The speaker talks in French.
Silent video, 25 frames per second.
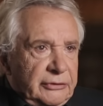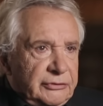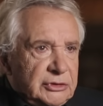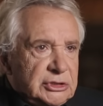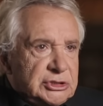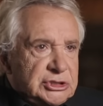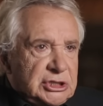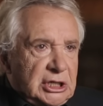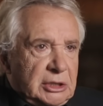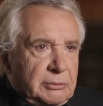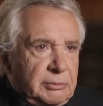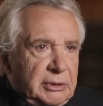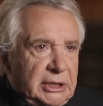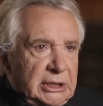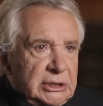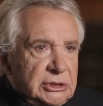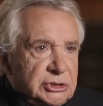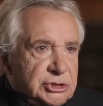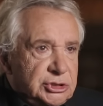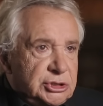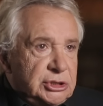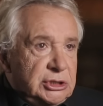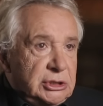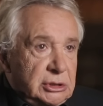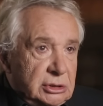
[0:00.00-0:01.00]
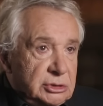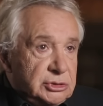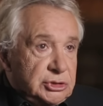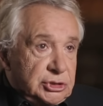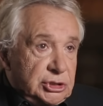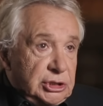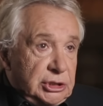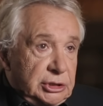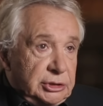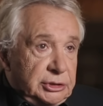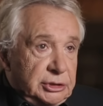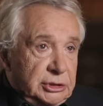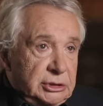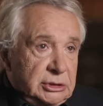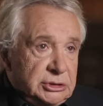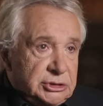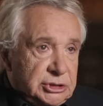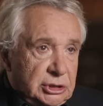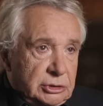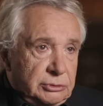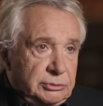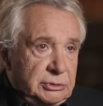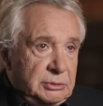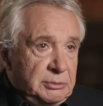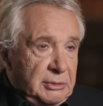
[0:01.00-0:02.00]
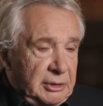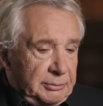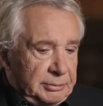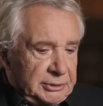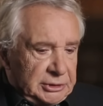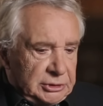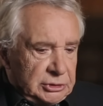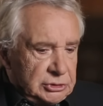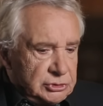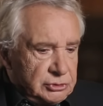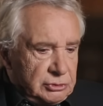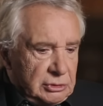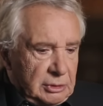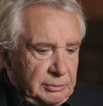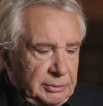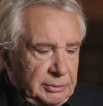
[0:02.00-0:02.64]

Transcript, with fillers: avec Jacques Brel chez, chez Eddie, chez lui. Il m'a prêté son